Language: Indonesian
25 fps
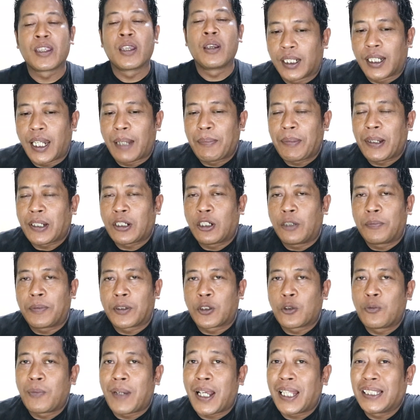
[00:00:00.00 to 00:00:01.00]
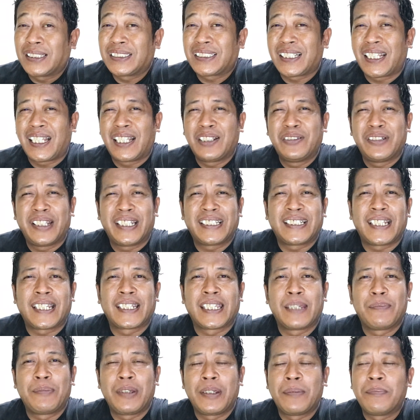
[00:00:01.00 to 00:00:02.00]
Kenapa kok perumahan selalu
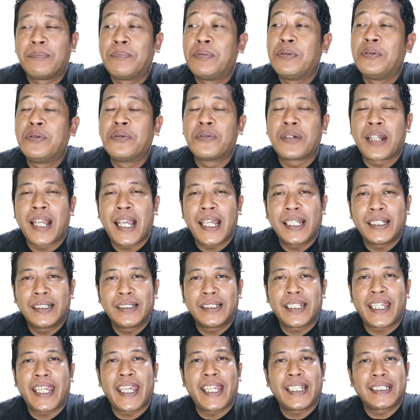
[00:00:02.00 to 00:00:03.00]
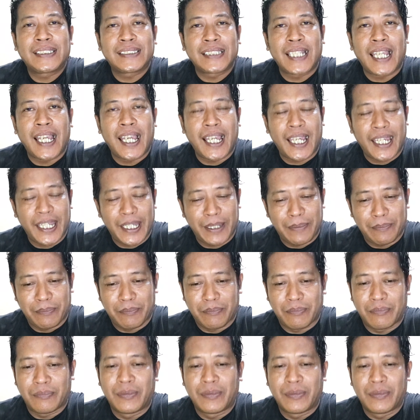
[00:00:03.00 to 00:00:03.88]
SHGB bukan SHM?